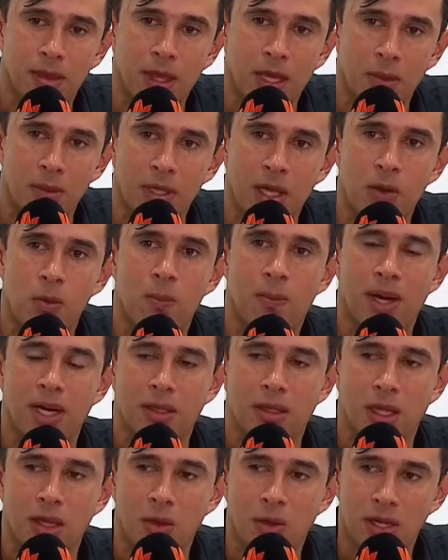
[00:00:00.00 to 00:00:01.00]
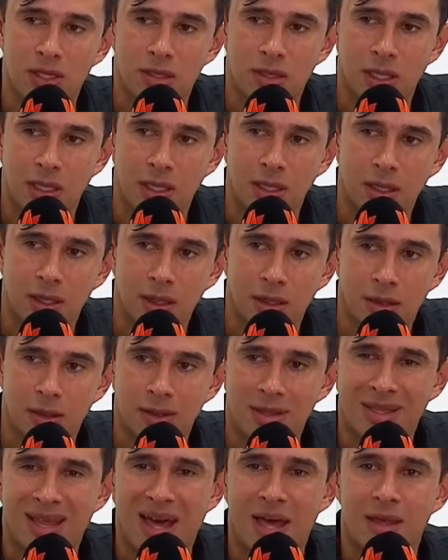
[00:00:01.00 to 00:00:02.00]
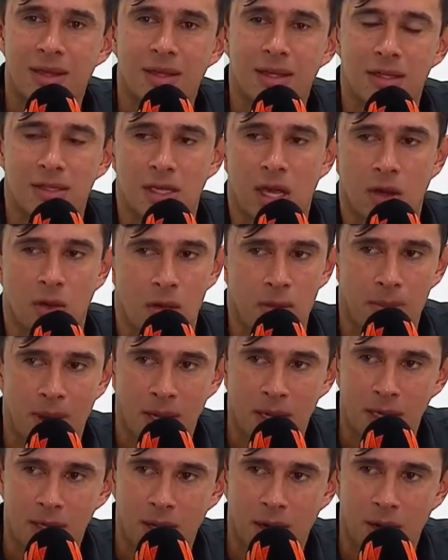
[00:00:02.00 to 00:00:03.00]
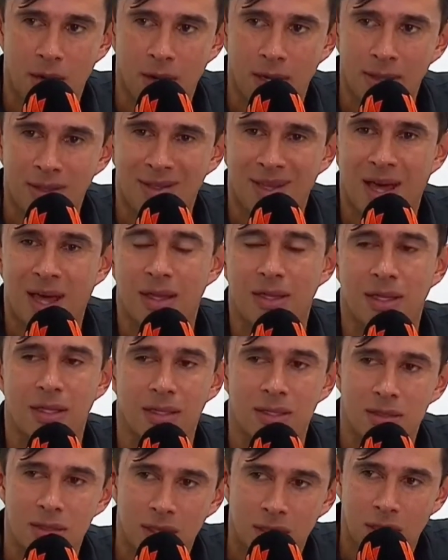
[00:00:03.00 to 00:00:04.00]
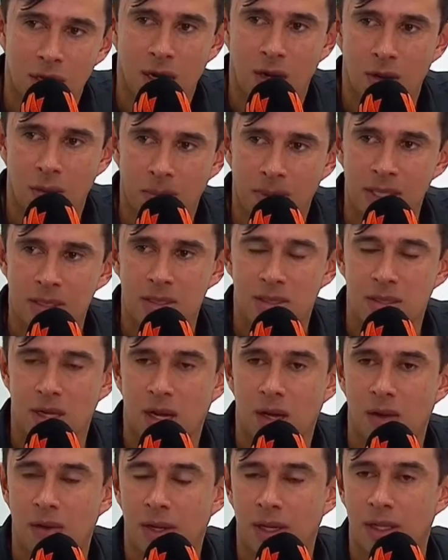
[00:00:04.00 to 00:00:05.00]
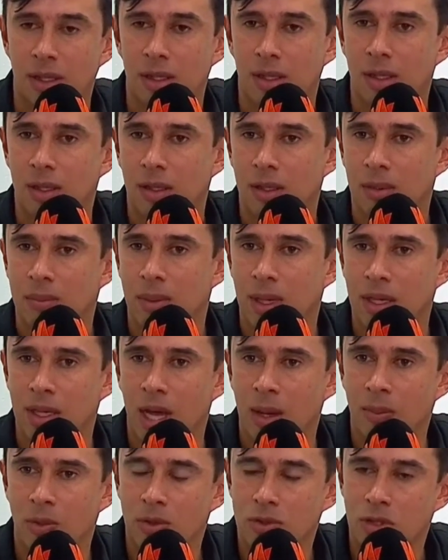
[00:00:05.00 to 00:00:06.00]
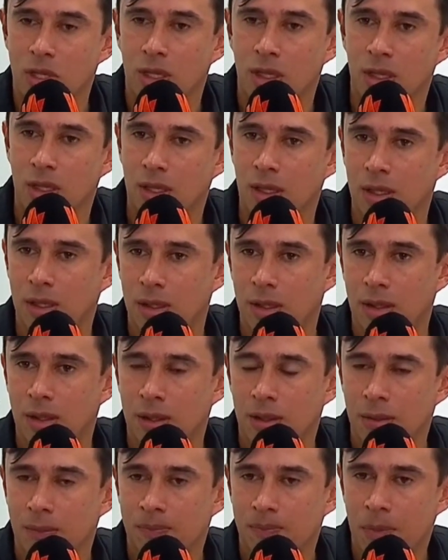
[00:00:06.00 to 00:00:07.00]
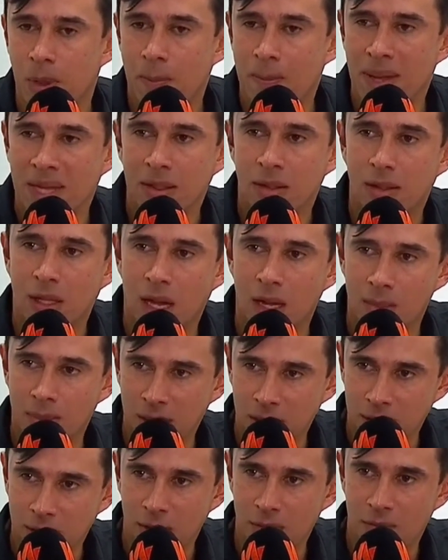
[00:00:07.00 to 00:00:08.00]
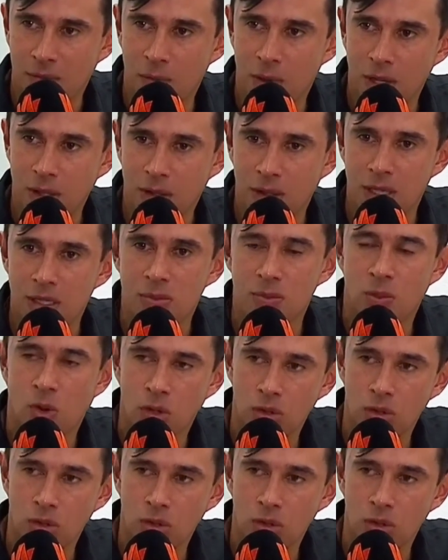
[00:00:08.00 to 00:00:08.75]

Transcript: terminar un partido así, nadie se lo imaginaba, nadie ni siquiera lo pensaba. Veníamos eh, mentalmente fuertes,